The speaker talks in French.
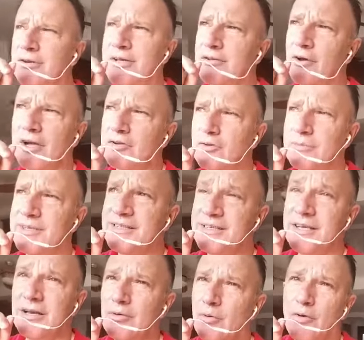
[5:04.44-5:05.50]
en étant à
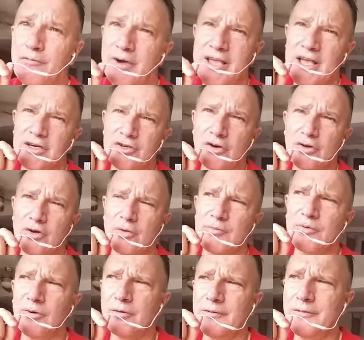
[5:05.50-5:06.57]
domicile ou en voyageant
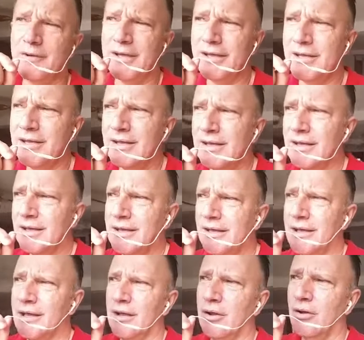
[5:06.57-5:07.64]
comme nous on le fait.
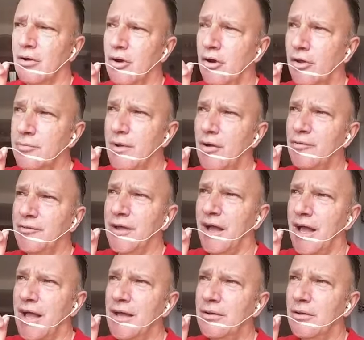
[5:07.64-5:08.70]
le lendemain, on
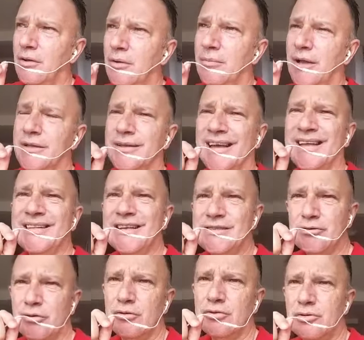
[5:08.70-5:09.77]
verra ben, des,
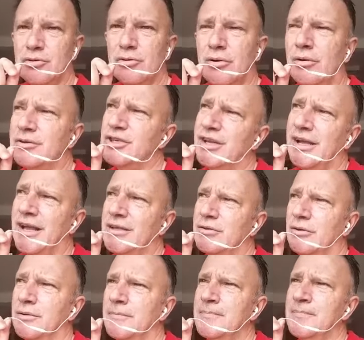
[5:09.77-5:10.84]
structures, je dirais,
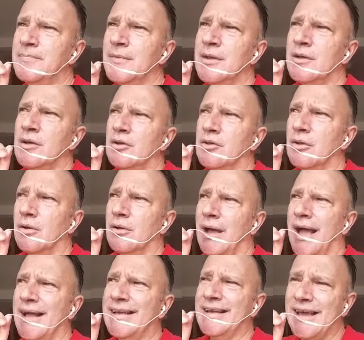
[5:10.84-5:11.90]
de,
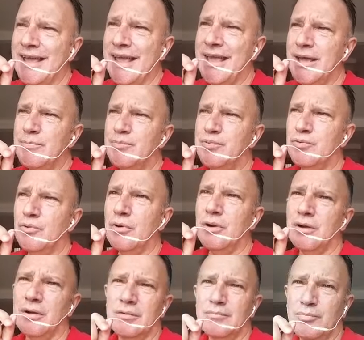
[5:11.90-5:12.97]
à créer
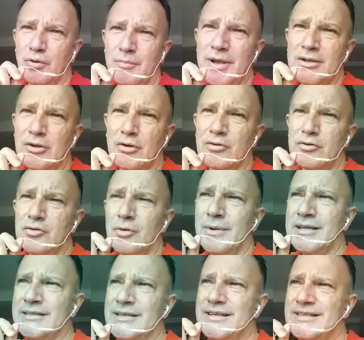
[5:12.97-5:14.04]
pour, pour mettre en
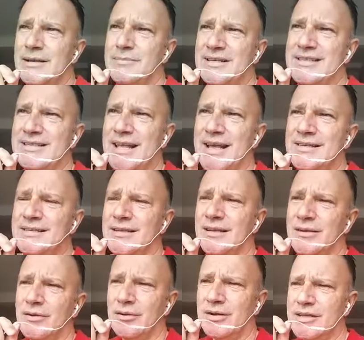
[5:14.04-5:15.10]
automatique ces business,
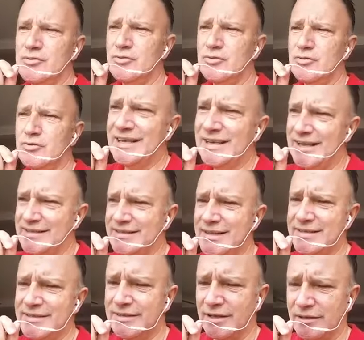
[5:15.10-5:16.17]
les outils qui
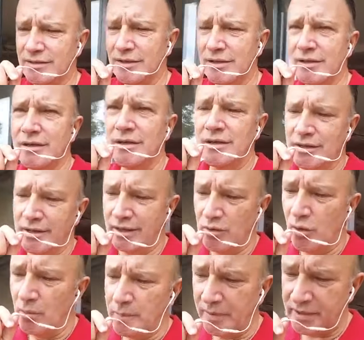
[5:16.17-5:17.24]
existent, y
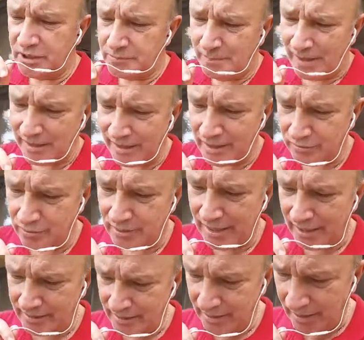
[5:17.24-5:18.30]
compris, je parlerai du
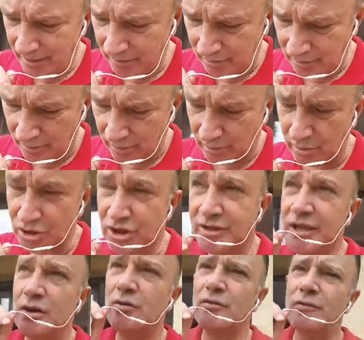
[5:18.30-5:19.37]
dernier que, que j'ai
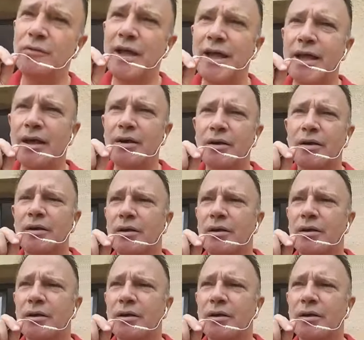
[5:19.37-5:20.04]
découvert